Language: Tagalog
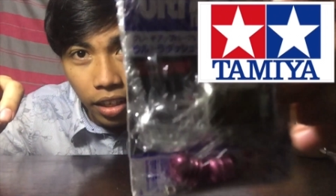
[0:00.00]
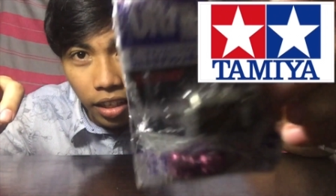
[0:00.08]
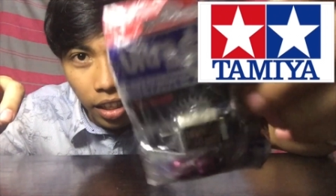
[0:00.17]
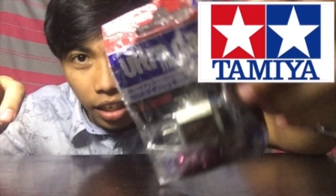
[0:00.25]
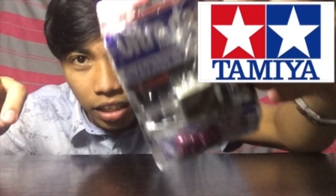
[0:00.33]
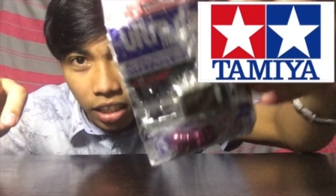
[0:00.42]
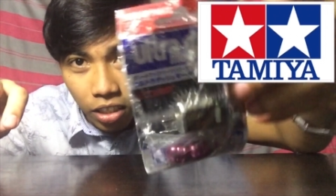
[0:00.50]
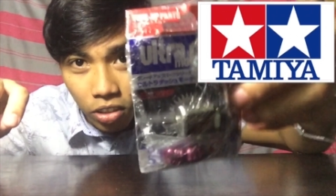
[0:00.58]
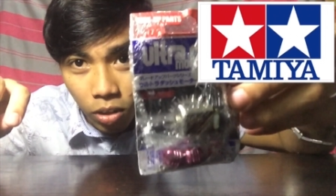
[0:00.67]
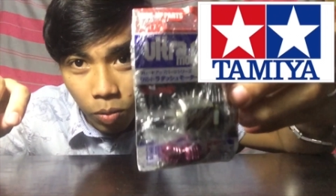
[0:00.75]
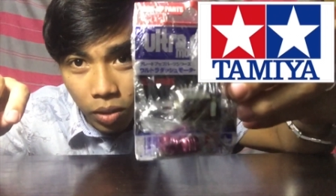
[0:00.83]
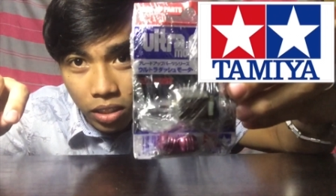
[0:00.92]
Yan, kita
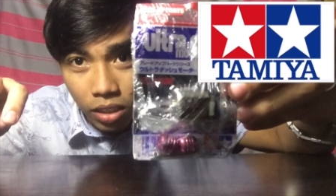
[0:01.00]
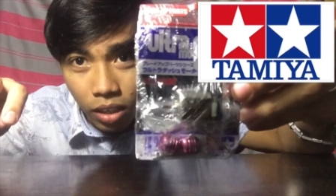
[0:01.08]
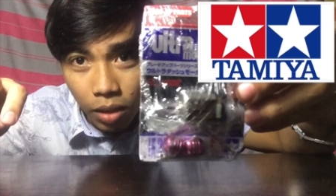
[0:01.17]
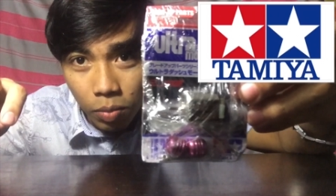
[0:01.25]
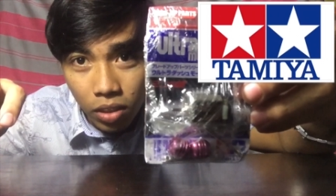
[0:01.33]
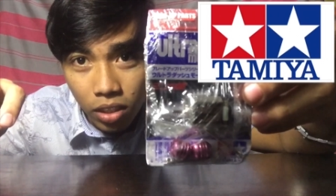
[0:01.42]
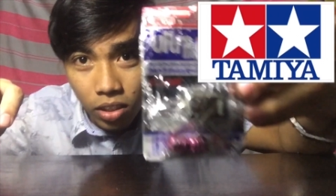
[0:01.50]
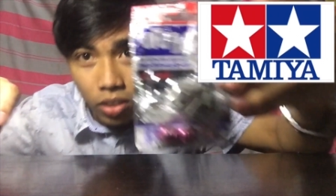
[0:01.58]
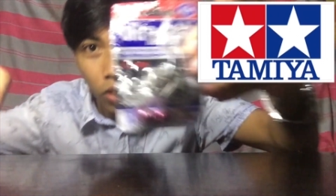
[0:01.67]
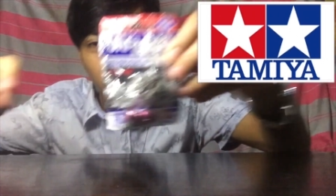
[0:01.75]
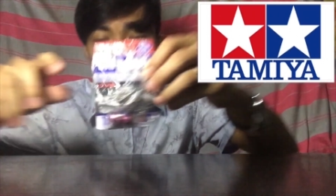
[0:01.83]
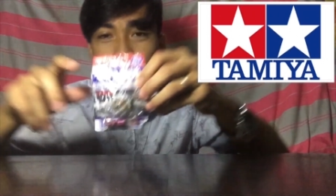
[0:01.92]
nyo naman sa video.